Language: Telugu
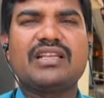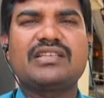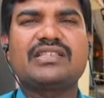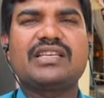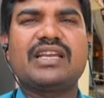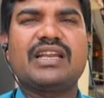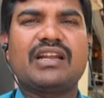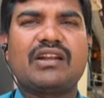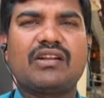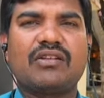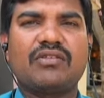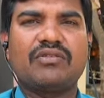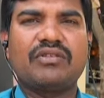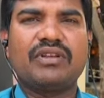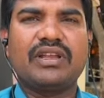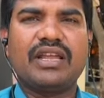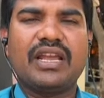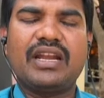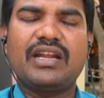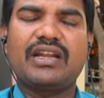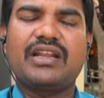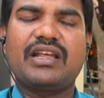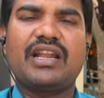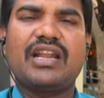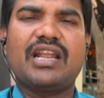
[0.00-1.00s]
ఎన్ని సీట్లు
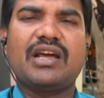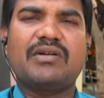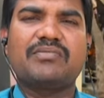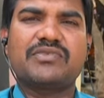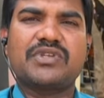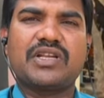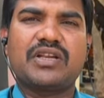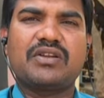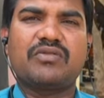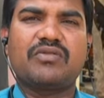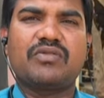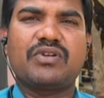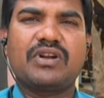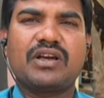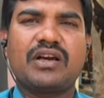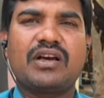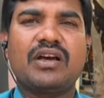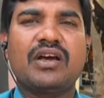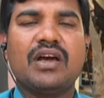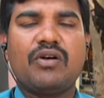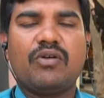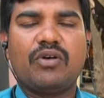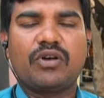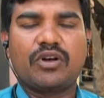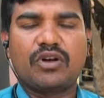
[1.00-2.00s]
ఏంటి అనే అంశానికి కూడా
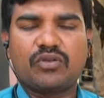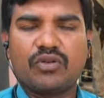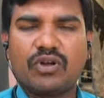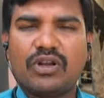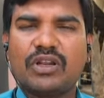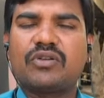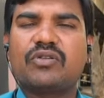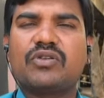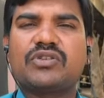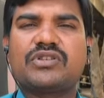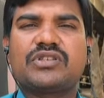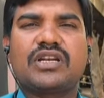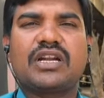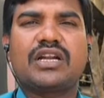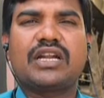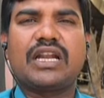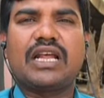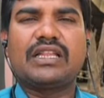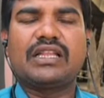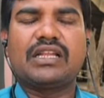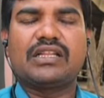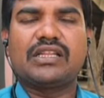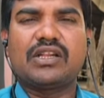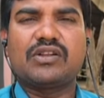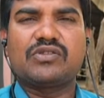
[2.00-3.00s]
ఒక
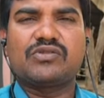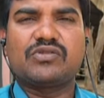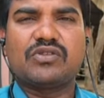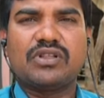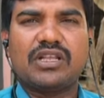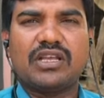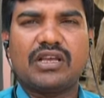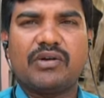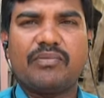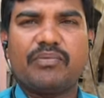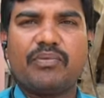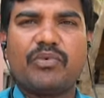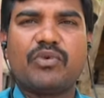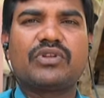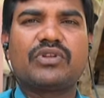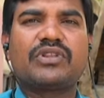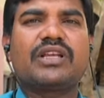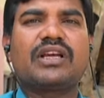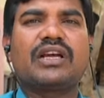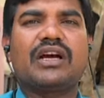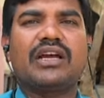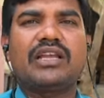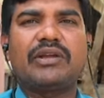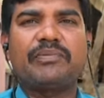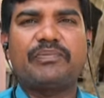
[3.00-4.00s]
కొలిక్కొచ్చినట్లయితే తెలుస్తుంది
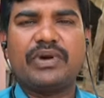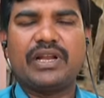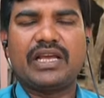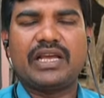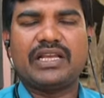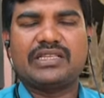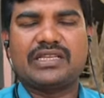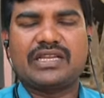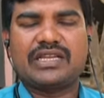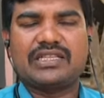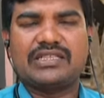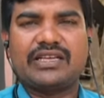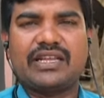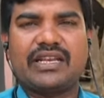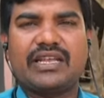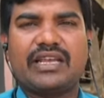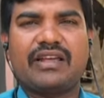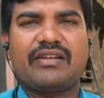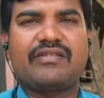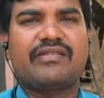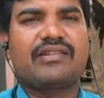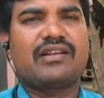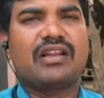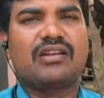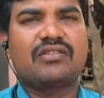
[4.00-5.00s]
పూర్తిగా ఇప్పటికే
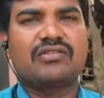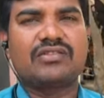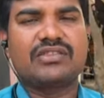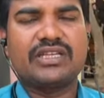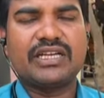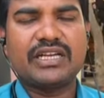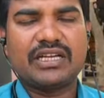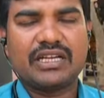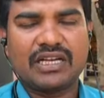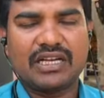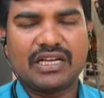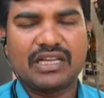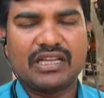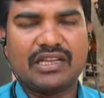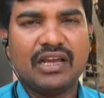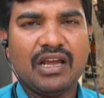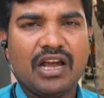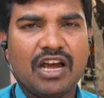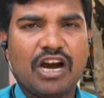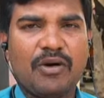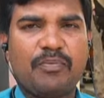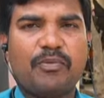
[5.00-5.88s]
జనసేనకి ఇరవై నాలుగు సీట్లని